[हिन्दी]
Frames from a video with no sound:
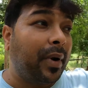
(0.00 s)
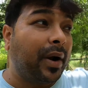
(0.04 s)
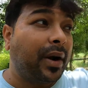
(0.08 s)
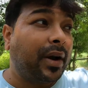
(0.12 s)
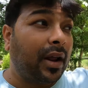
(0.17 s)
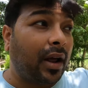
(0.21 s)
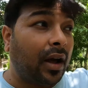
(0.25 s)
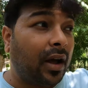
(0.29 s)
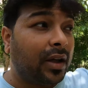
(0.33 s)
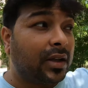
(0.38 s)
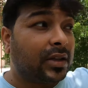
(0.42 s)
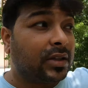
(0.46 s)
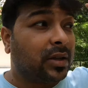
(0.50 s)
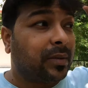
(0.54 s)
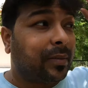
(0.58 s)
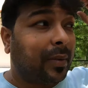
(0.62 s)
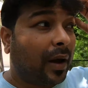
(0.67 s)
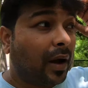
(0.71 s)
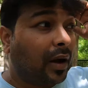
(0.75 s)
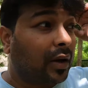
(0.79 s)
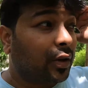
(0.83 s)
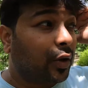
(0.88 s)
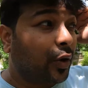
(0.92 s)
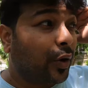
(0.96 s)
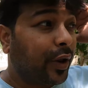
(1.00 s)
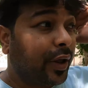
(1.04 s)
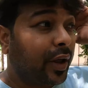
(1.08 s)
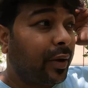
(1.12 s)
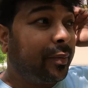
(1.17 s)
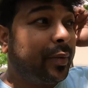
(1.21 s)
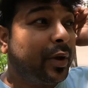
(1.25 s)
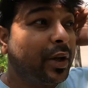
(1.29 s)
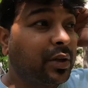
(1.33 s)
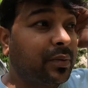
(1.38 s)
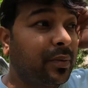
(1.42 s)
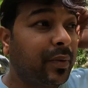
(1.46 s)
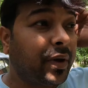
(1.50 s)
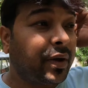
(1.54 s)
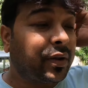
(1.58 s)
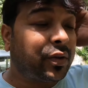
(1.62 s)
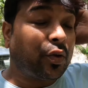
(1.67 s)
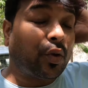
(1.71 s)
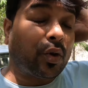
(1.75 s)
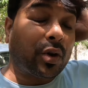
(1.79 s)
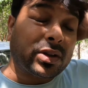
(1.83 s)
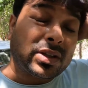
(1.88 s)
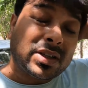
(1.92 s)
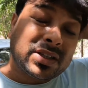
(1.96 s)
बट हाँ इसी भागा दौड़ी के बीच में
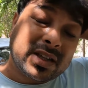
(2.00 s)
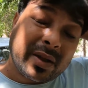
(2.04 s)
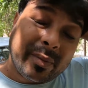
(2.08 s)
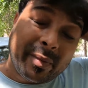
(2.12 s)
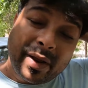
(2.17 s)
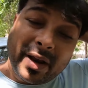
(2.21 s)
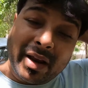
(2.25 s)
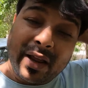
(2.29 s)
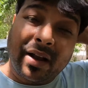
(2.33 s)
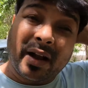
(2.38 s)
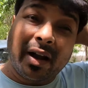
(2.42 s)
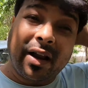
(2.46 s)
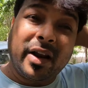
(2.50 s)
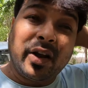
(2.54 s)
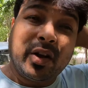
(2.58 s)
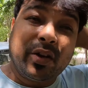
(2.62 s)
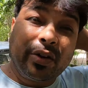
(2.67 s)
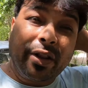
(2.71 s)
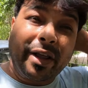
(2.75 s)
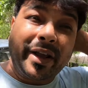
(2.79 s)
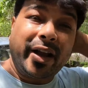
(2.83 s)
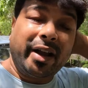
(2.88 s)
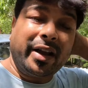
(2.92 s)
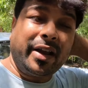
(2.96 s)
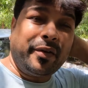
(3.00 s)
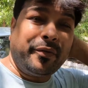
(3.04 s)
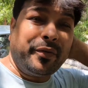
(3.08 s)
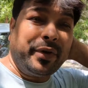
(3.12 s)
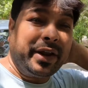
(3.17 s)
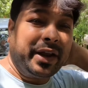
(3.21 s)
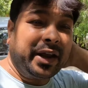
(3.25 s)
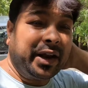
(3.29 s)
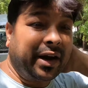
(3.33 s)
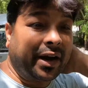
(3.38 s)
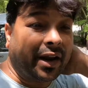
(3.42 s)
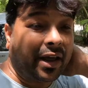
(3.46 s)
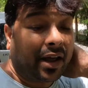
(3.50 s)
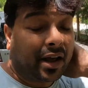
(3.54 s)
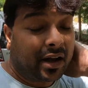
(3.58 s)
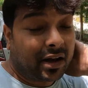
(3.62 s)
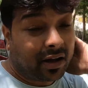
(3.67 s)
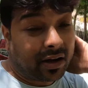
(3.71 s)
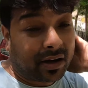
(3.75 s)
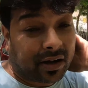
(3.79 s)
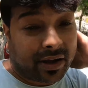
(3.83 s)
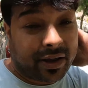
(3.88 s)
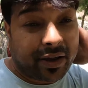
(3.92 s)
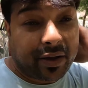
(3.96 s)
थोड़ा सा समय निकाला और देखा कि वीकेंड है
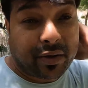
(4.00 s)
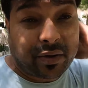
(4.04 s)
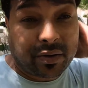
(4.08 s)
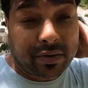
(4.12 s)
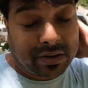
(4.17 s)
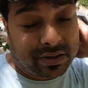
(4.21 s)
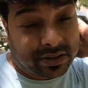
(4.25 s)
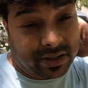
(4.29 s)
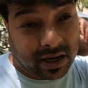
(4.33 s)
अगर कहीं